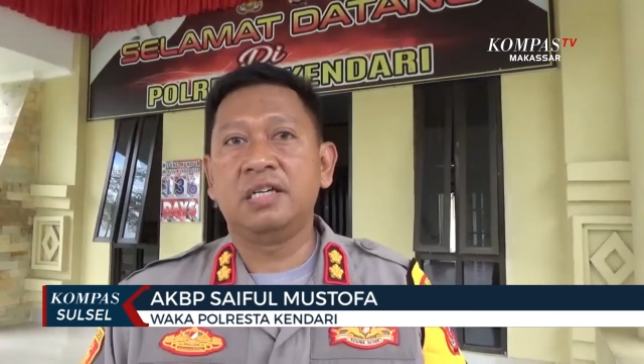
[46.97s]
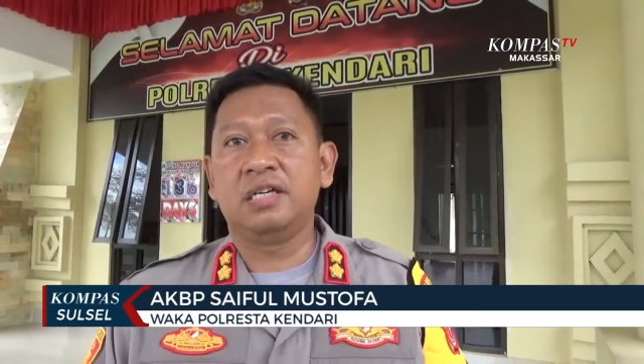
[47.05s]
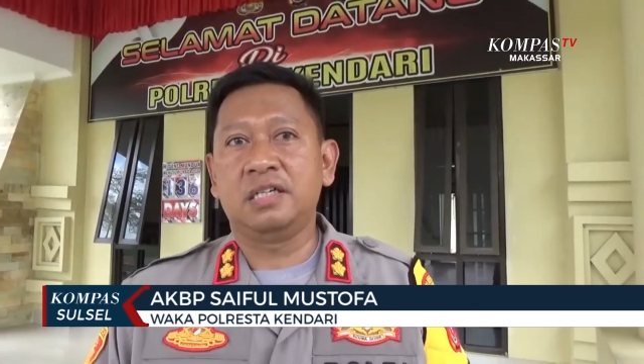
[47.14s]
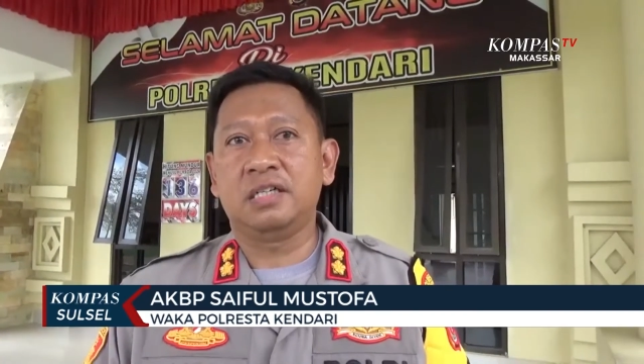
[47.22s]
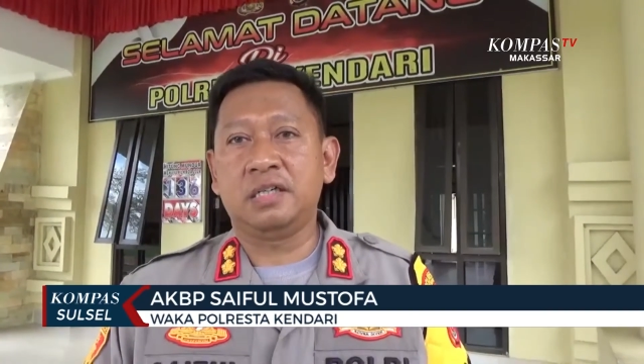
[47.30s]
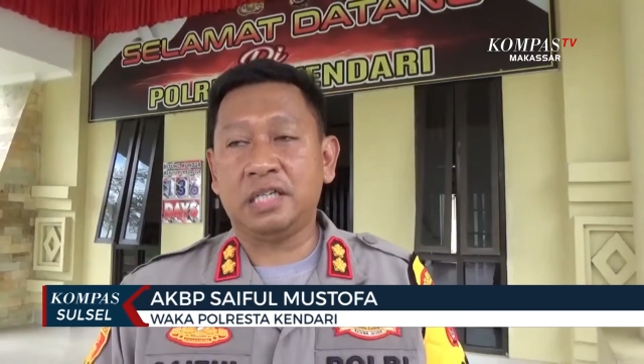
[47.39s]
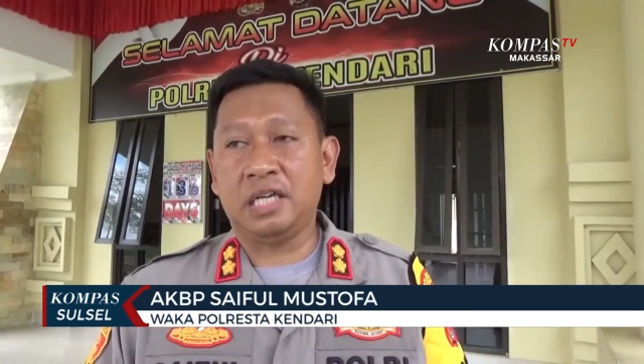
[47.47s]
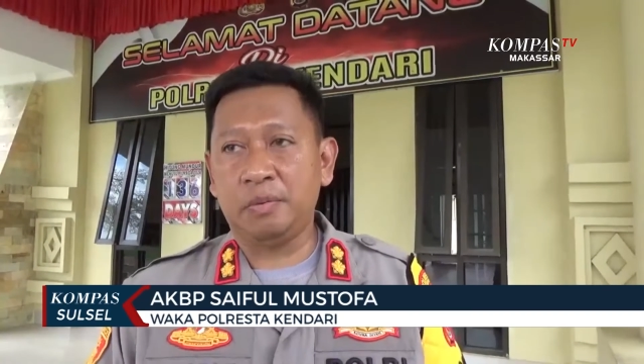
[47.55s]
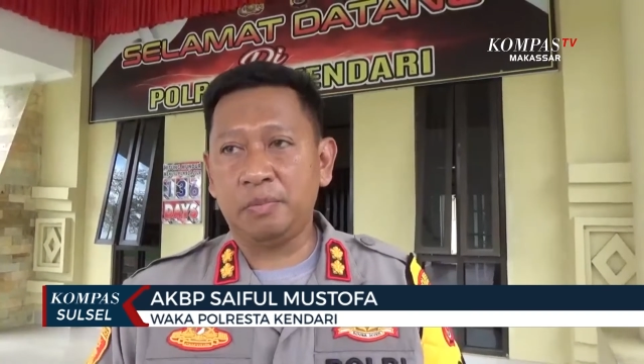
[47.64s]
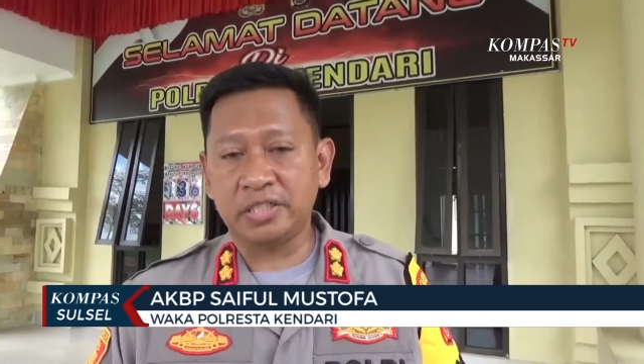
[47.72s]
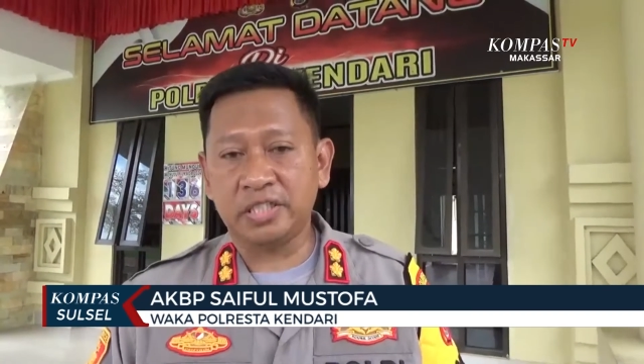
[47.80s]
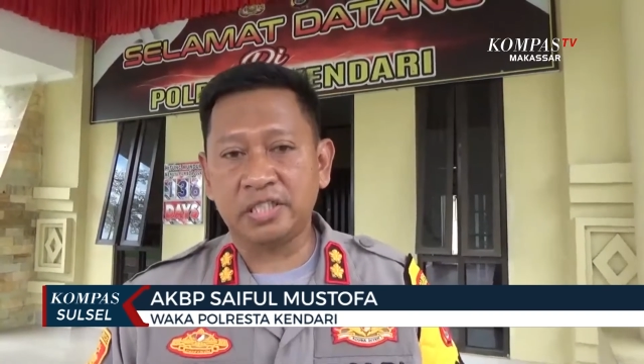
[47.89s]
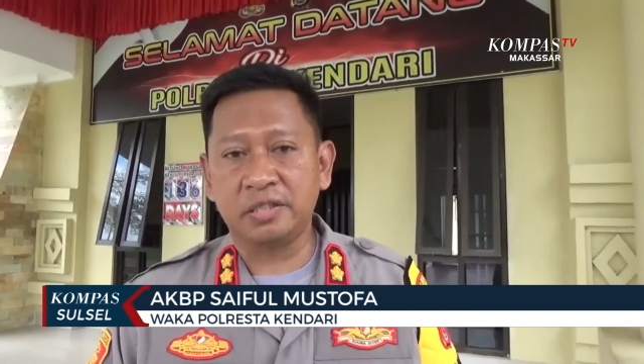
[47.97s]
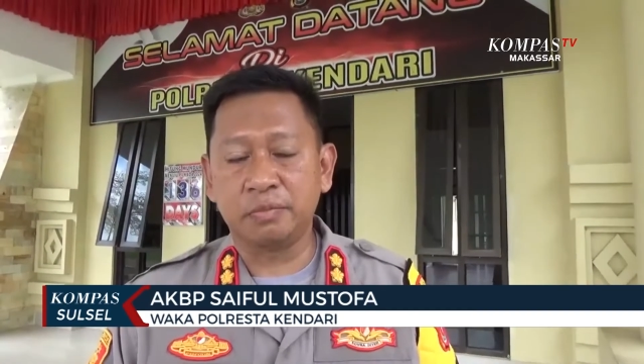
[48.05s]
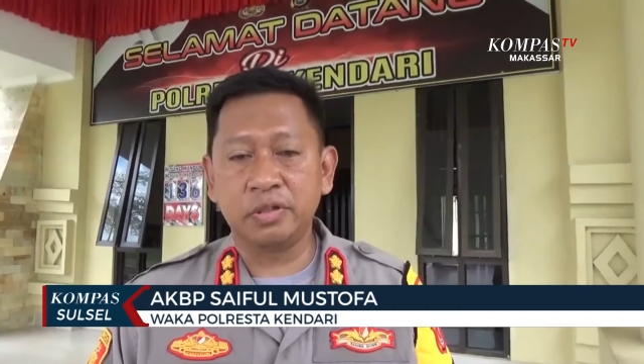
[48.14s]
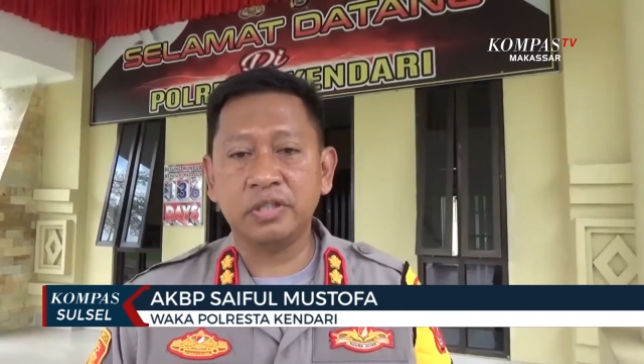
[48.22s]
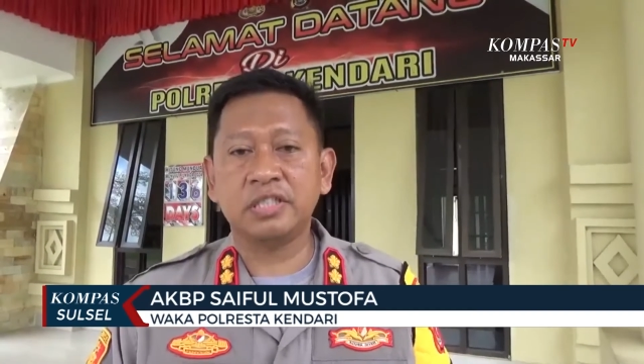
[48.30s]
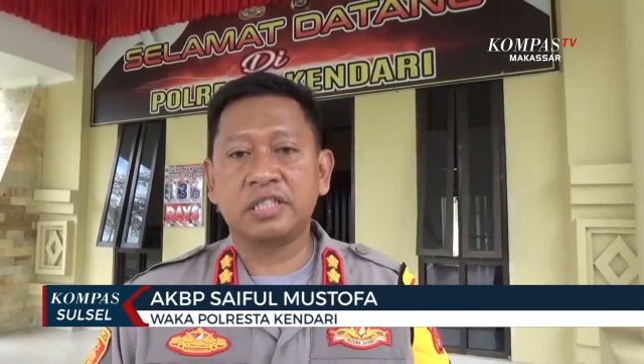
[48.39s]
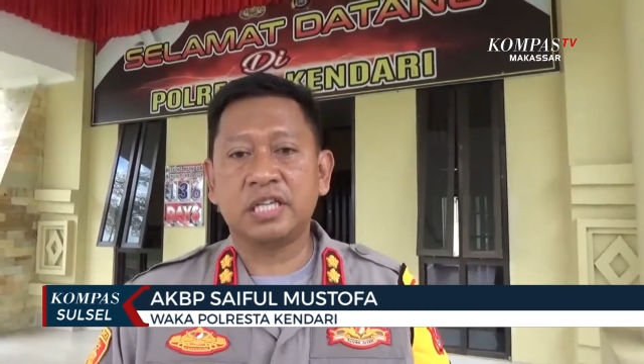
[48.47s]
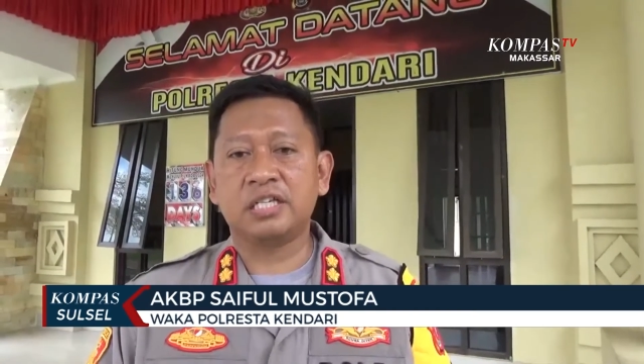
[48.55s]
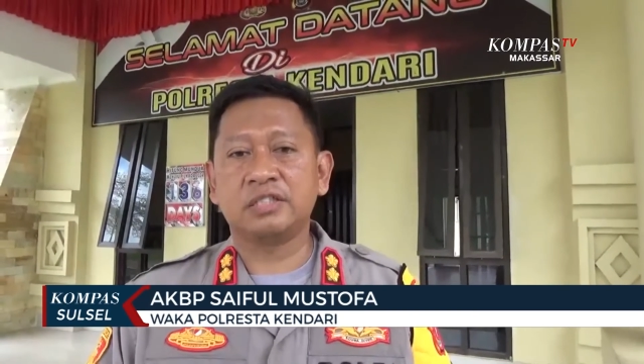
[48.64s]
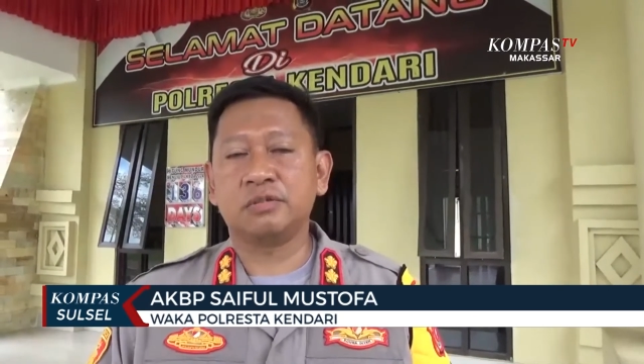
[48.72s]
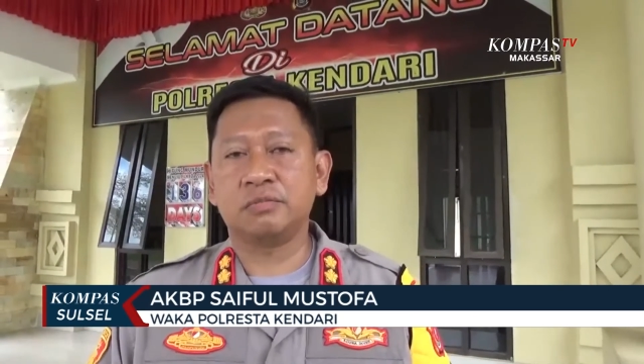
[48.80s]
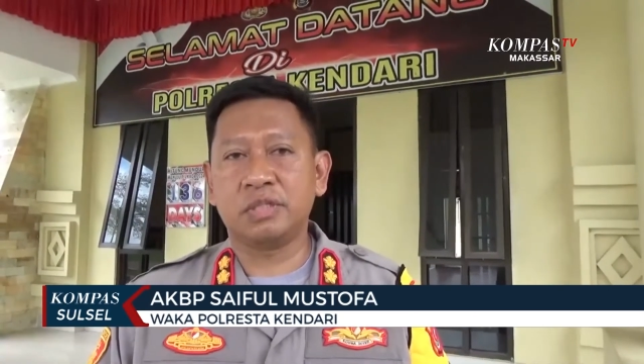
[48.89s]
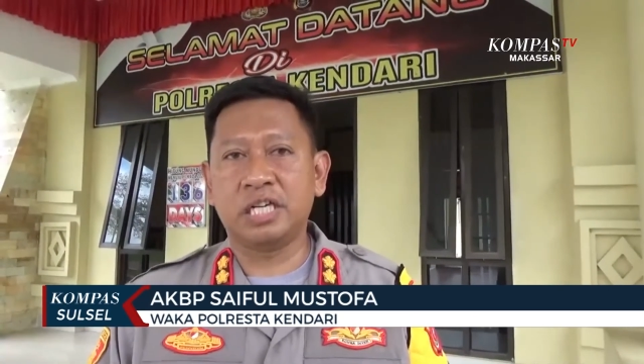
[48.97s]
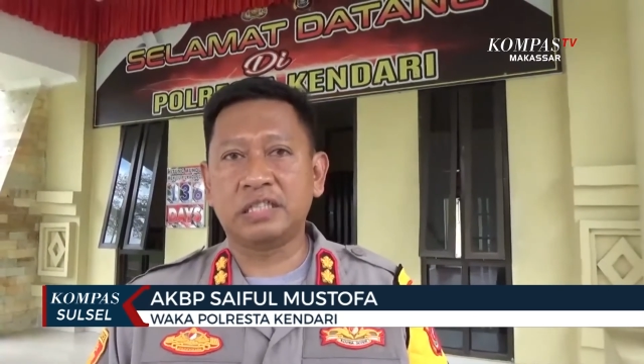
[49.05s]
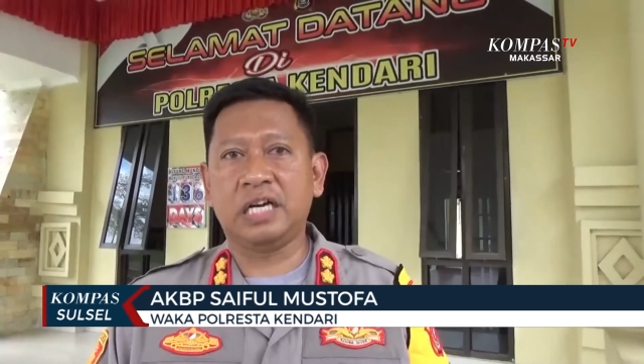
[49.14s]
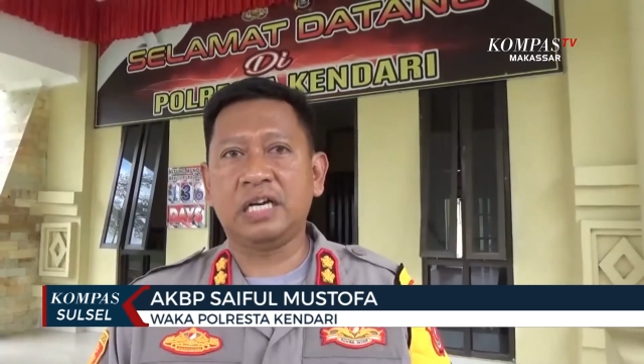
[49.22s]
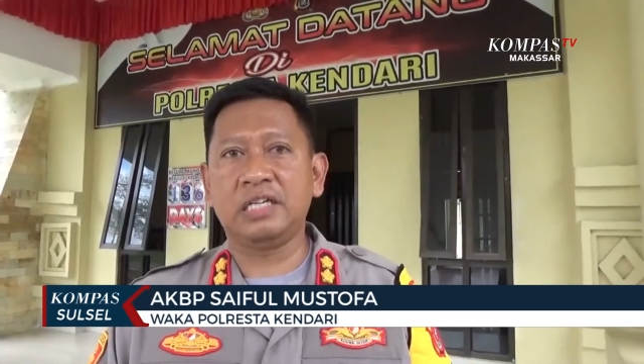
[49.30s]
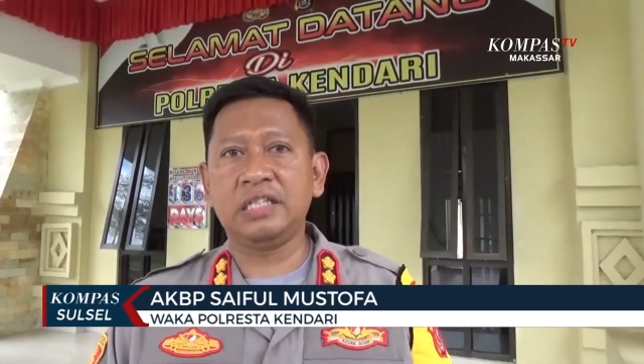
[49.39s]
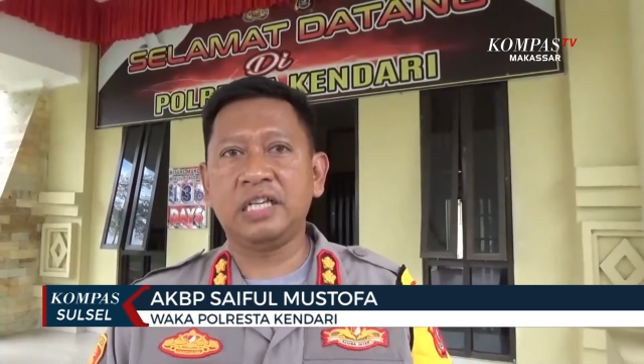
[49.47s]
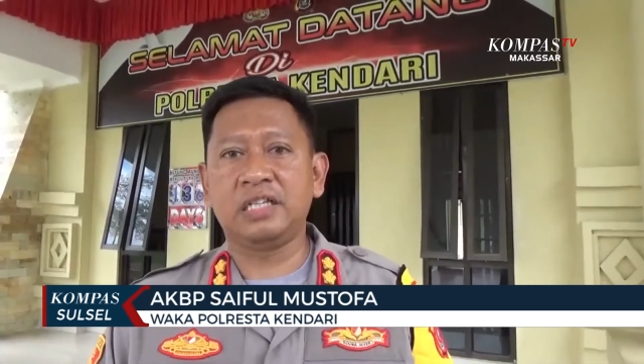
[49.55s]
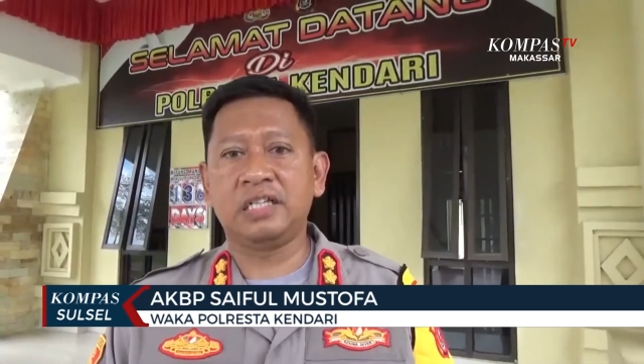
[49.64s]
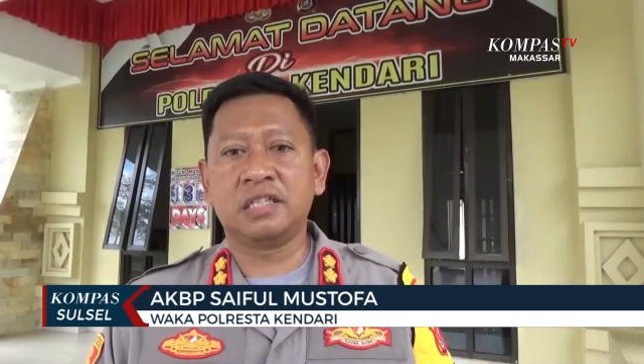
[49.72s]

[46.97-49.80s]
Nah, dengan laporan tersebut kita langsung mendatangi dan